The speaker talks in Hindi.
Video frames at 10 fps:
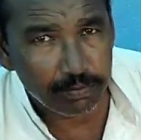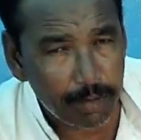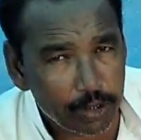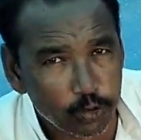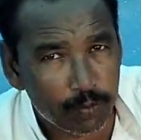
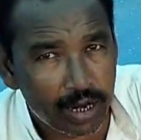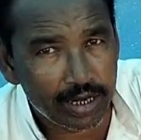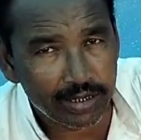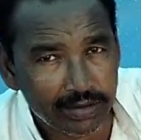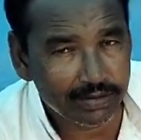तभी तो माँ
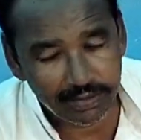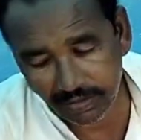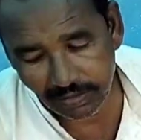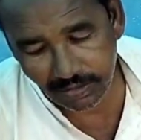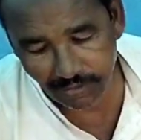
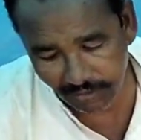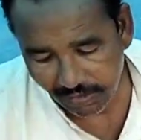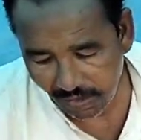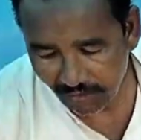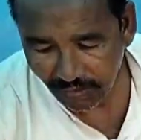तभी तो माँ के
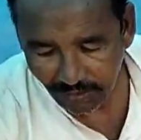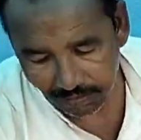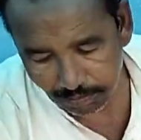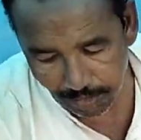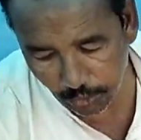लिए ले जा रहे
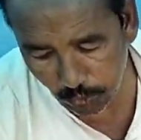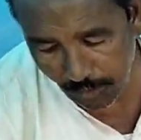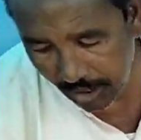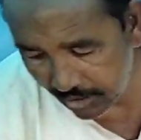हैं तो